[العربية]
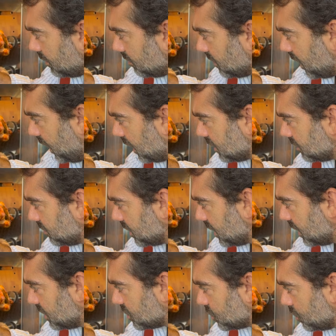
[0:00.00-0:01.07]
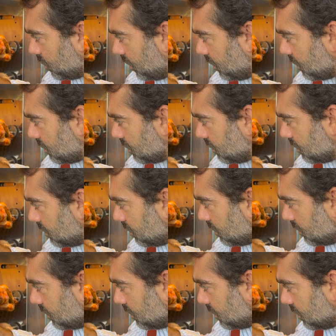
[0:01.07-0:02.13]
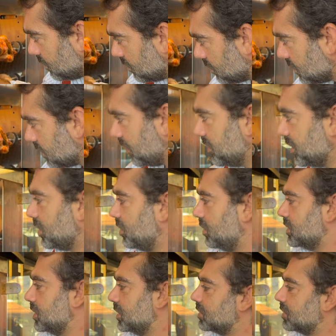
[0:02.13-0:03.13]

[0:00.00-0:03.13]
العظمة يلي جوا كمان خلصت